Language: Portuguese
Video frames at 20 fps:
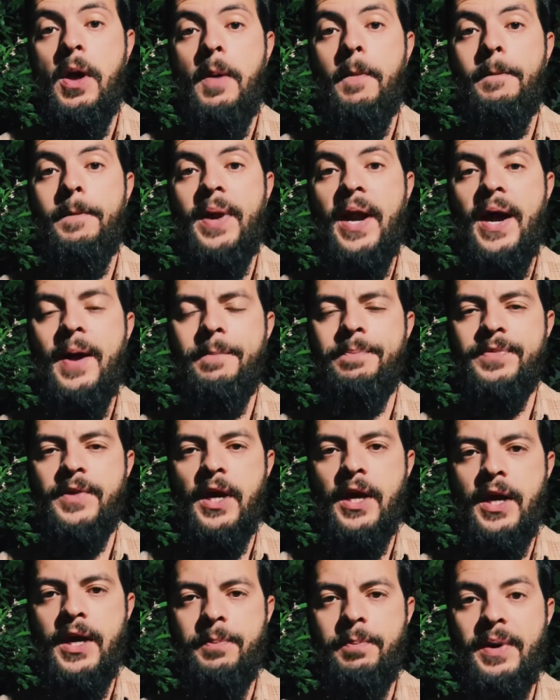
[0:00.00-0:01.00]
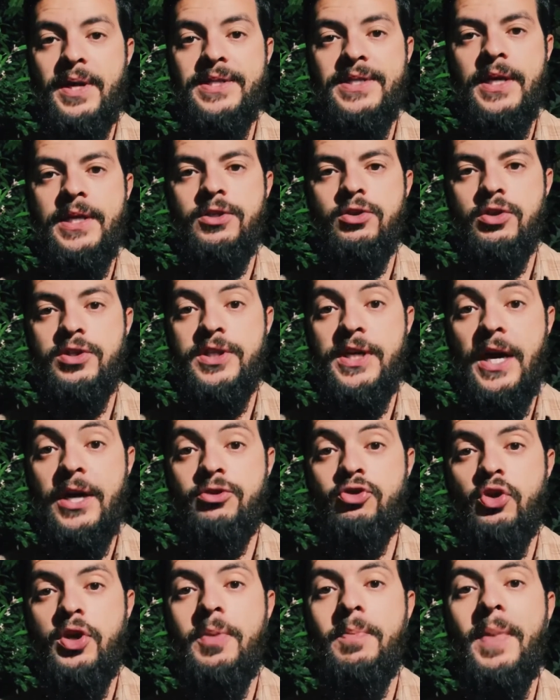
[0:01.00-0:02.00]
para uh, é, as redes sociais, o
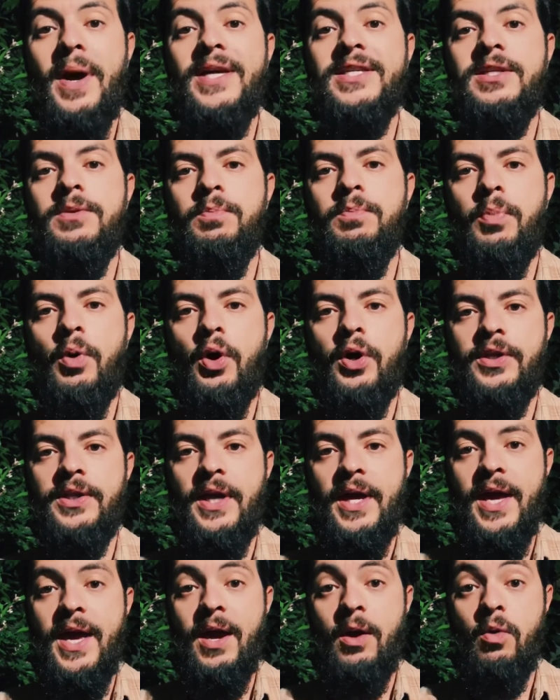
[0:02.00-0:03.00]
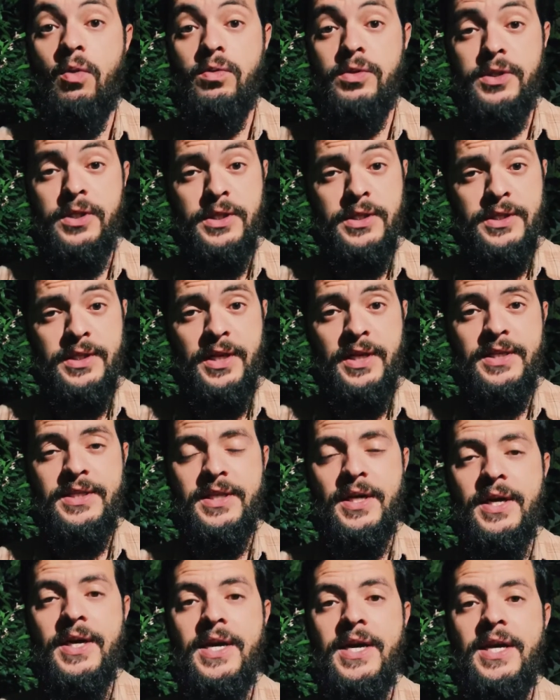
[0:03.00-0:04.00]
que mais importa é a consistência
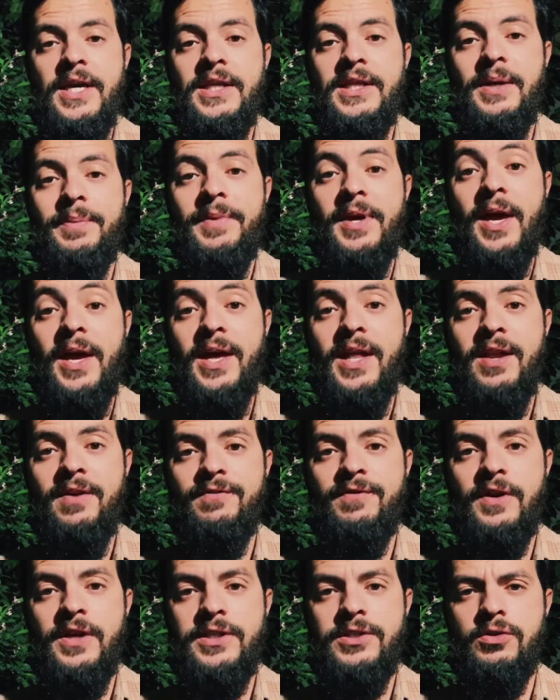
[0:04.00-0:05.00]
e também a relevância,